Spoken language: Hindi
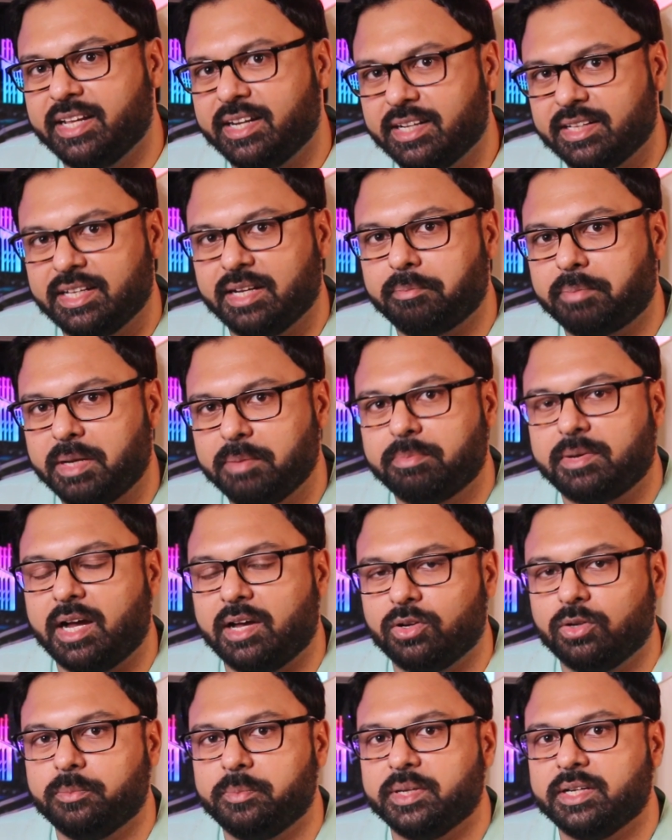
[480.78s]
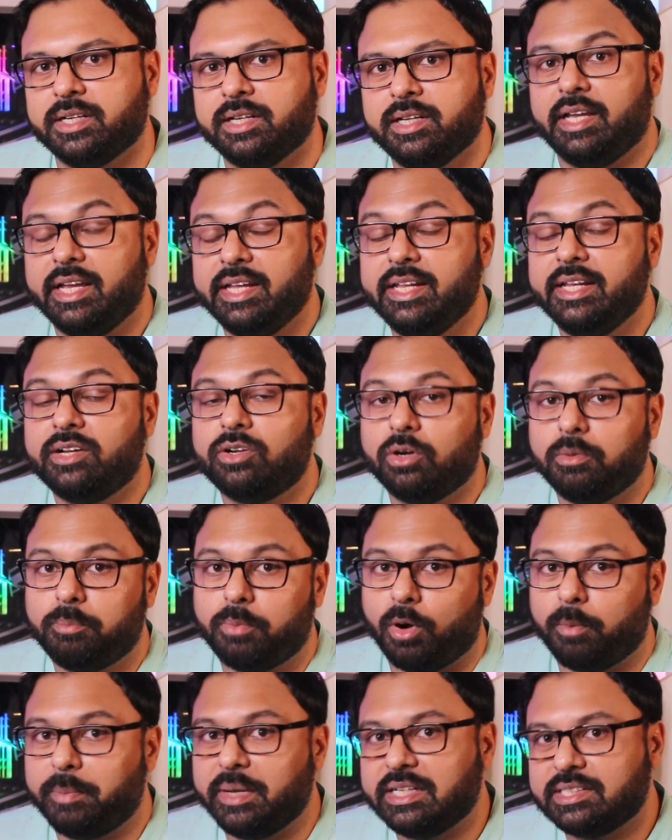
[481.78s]
दे रहे थे आपके कानों पे इन्हीं को
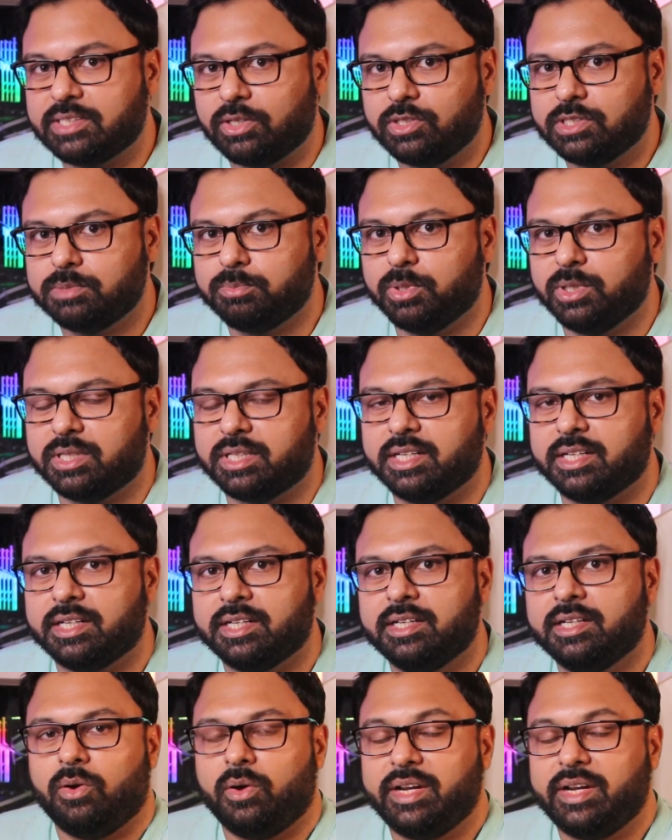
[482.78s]
पॉपिंग साउंड्स बोलते हैं